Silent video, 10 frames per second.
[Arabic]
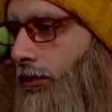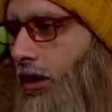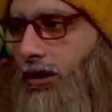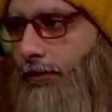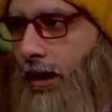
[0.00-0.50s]

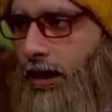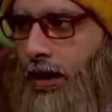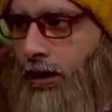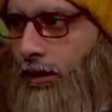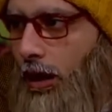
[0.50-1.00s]
يعني
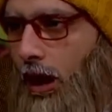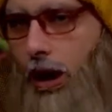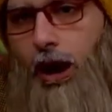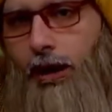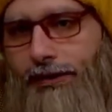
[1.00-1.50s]
المكان
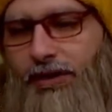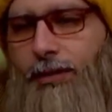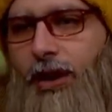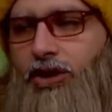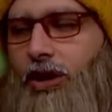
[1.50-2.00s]
اللي هنفضل
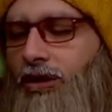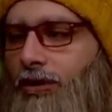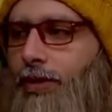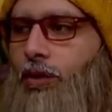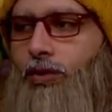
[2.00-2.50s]
بقى شجره
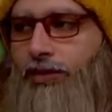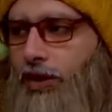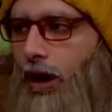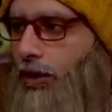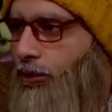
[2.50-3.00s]
البرقوق
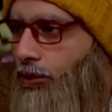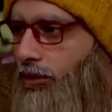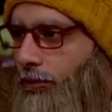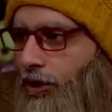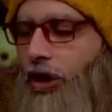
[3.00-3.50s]
فيه على طول
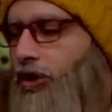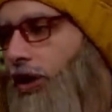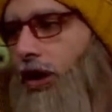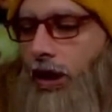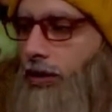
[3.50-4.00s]
آه، مش آه.
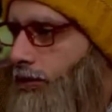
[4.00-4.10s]
هنشيلها